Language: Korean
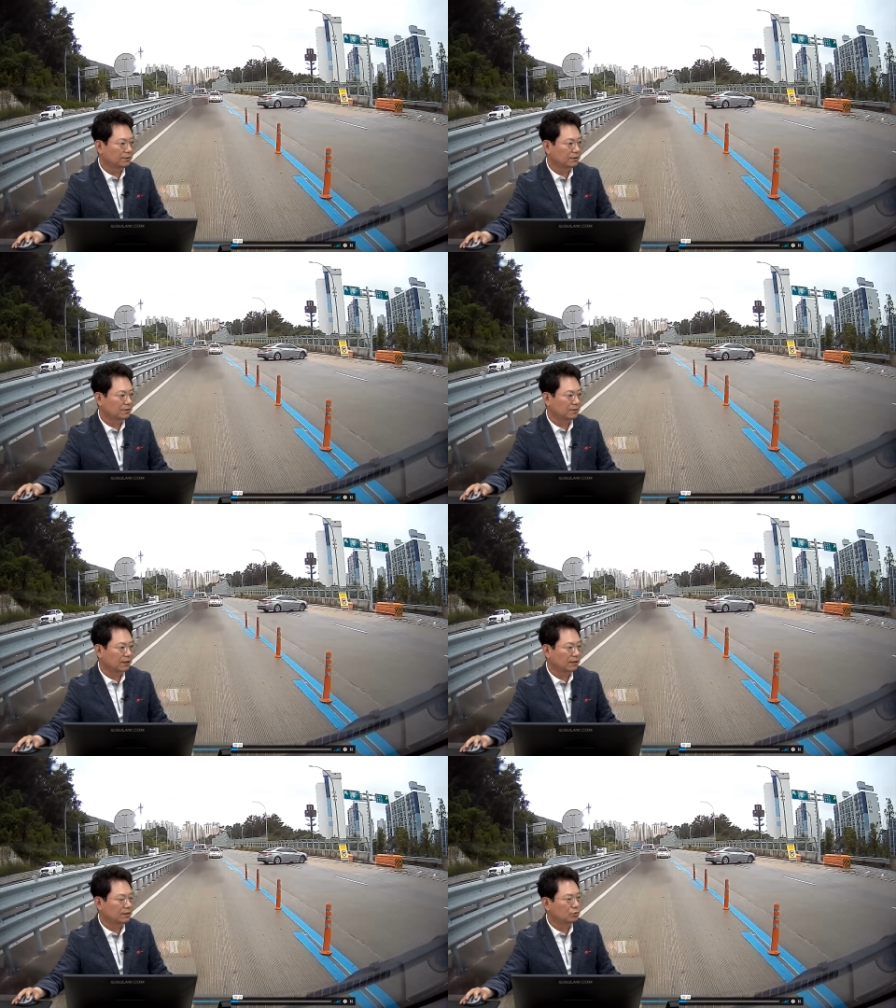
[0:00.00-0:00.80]

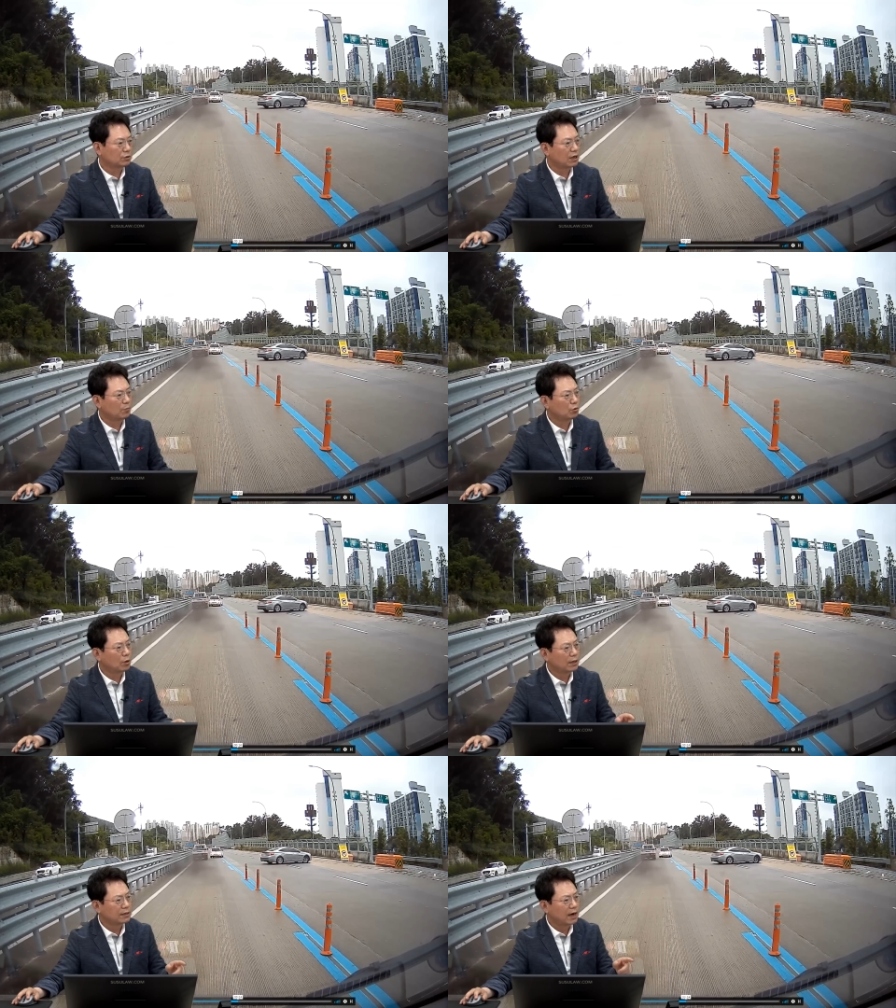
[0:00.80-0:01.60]
어떻습니까? 근데 저 차
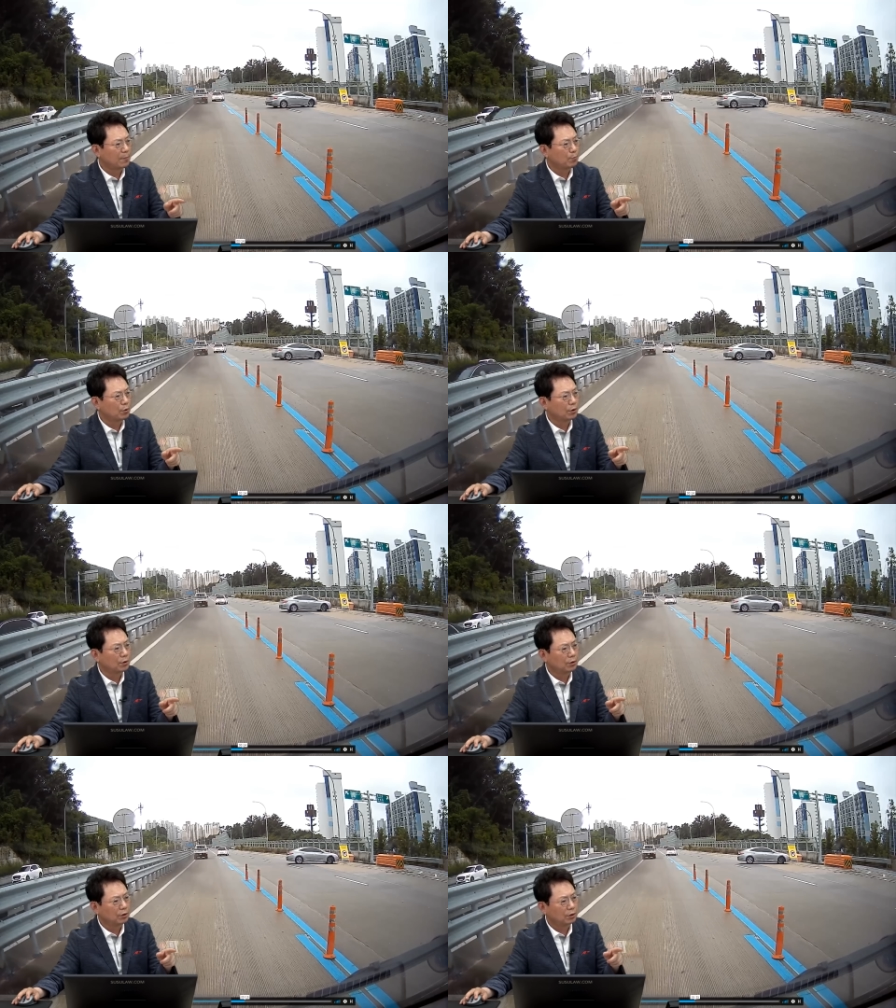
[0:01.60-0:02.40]
번호가 잘 안
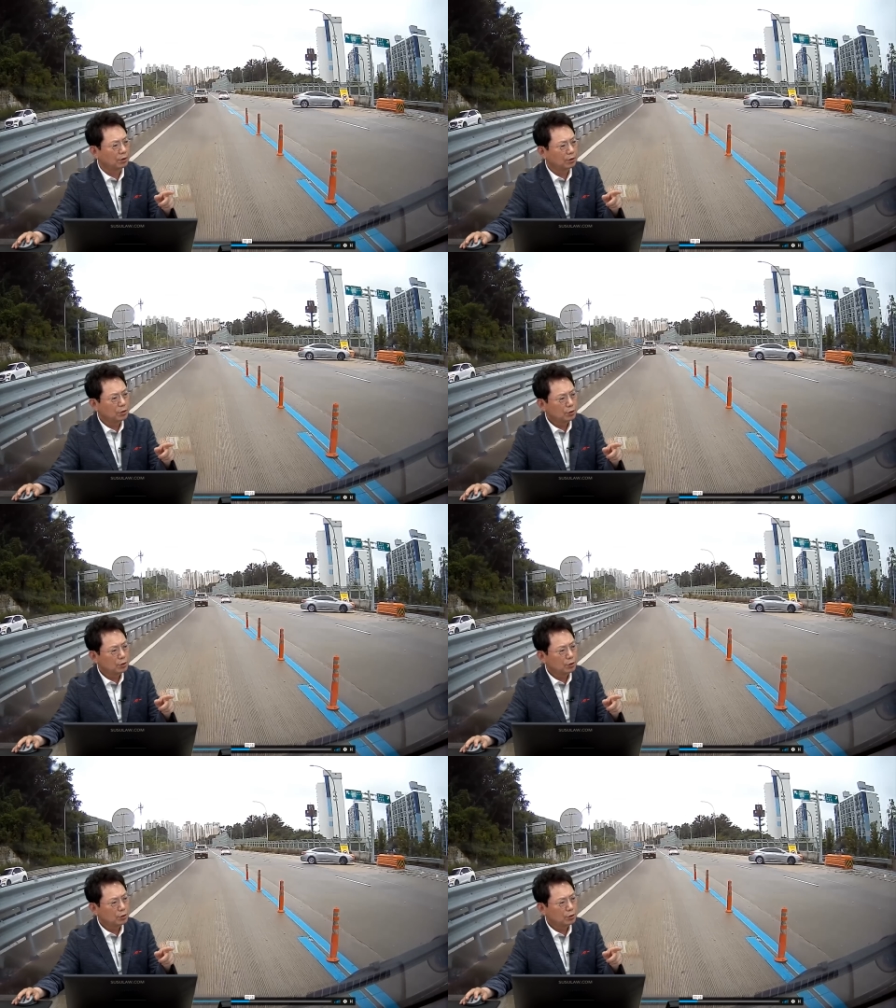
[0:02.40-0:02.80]
보여요.